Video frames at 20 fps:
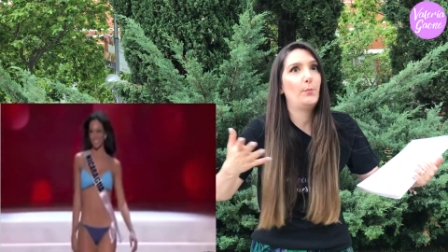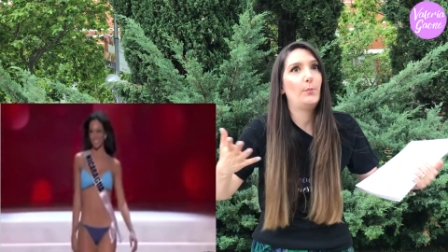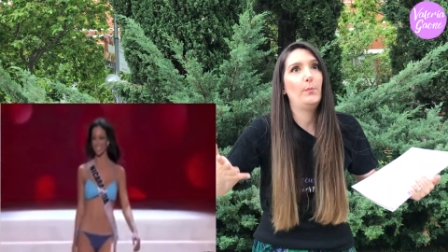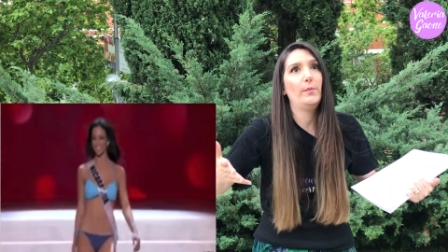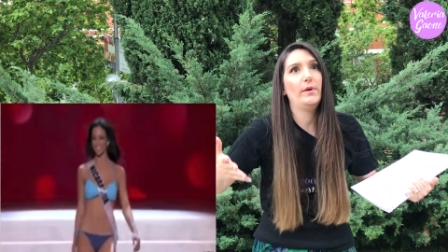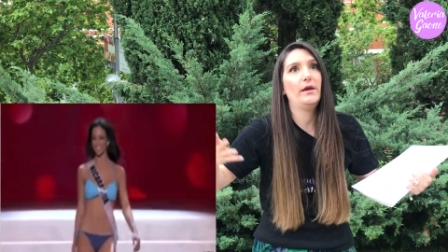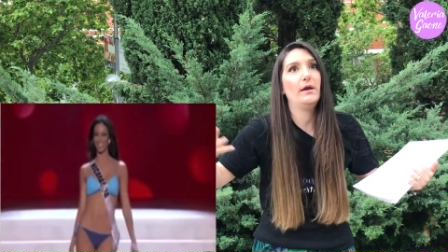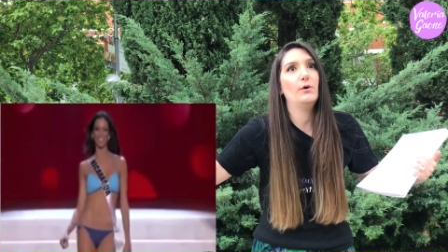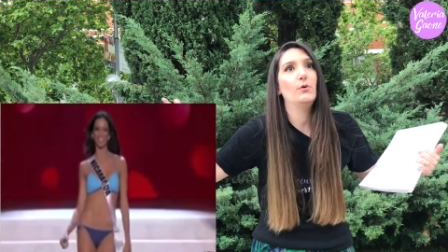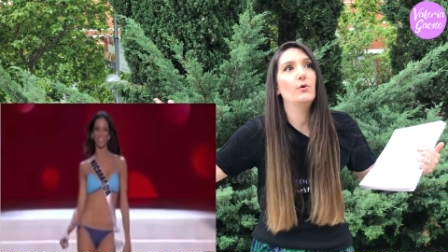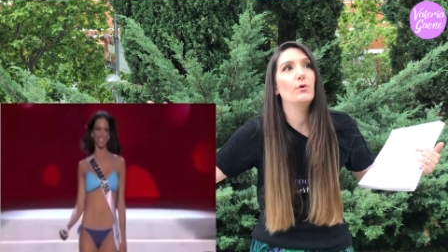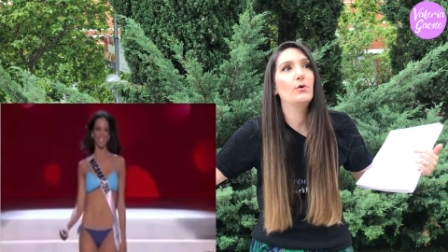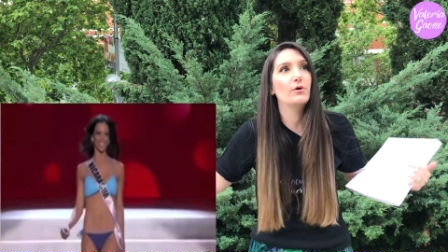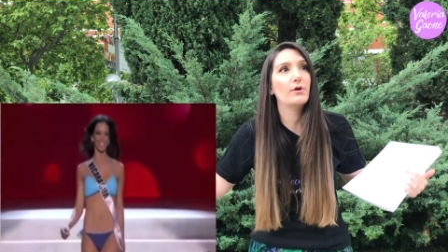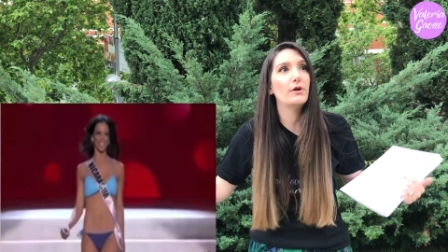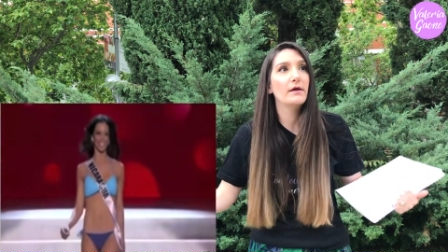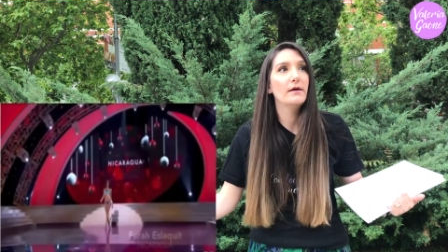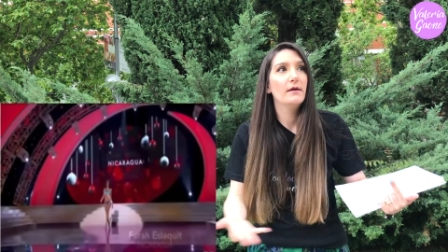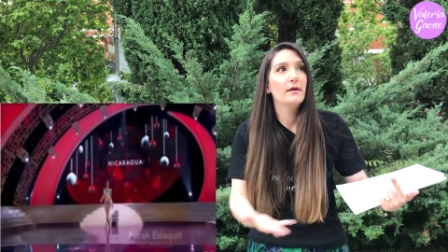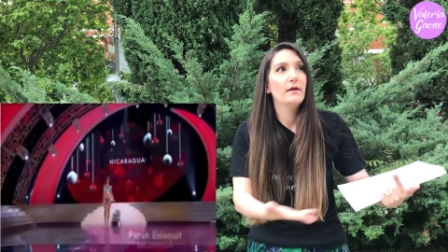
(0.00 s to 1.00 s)

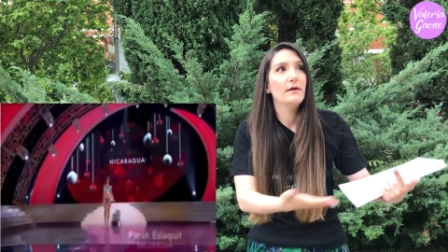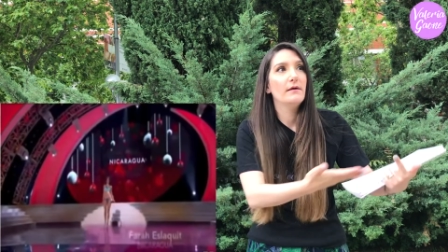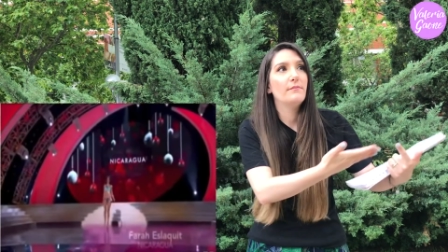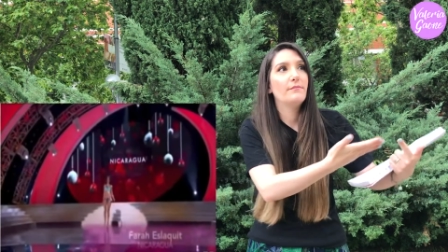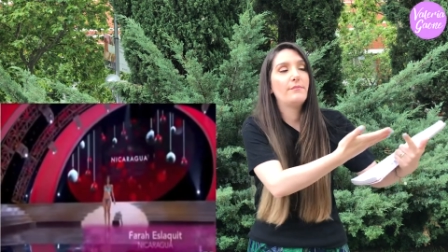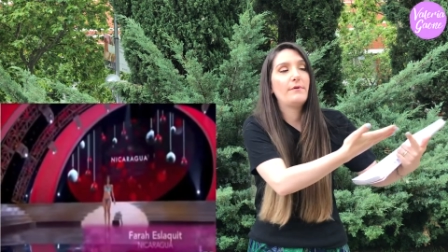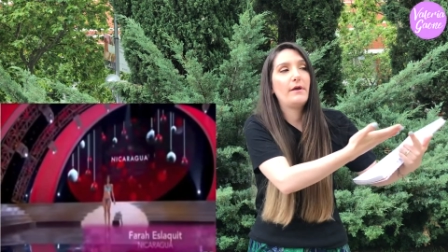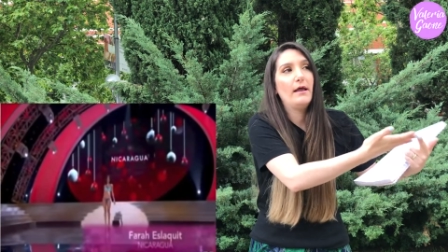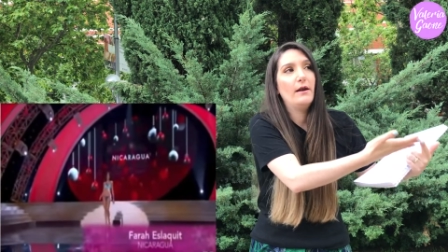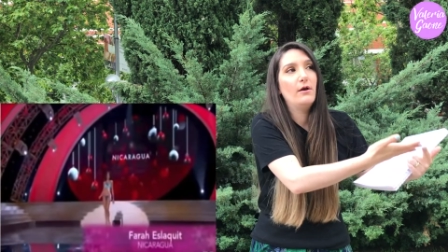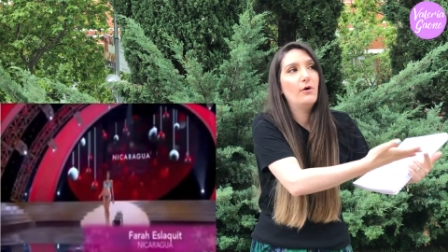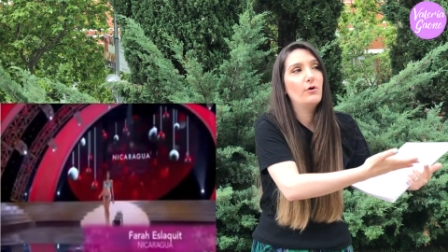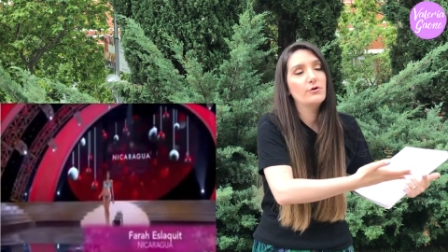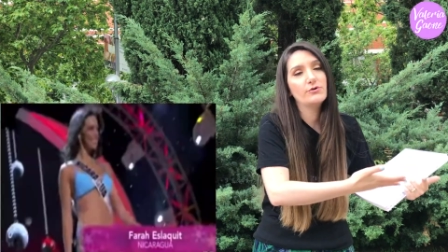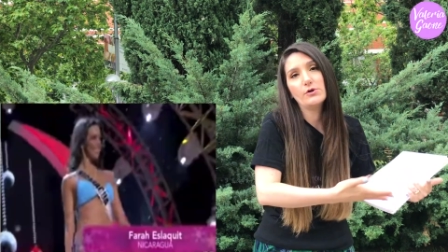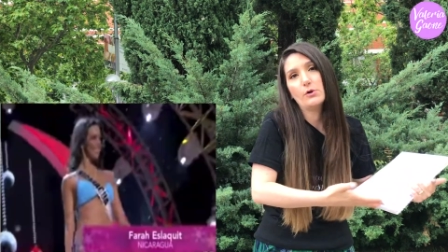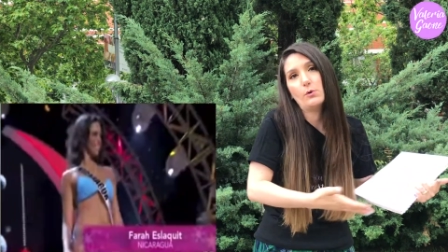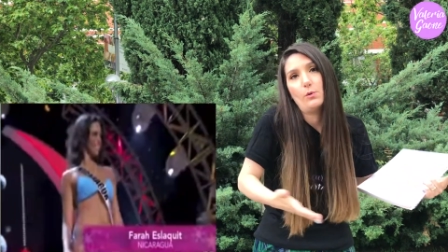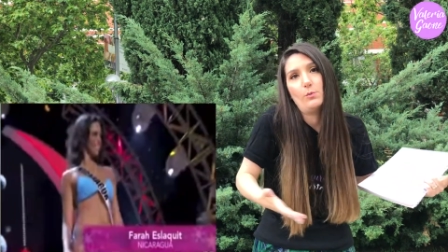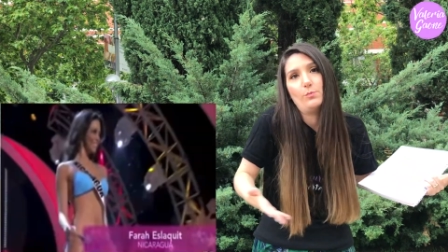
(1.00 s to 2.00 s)
mejor que el
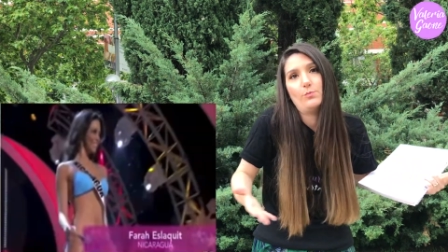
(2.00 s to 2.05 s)
otro,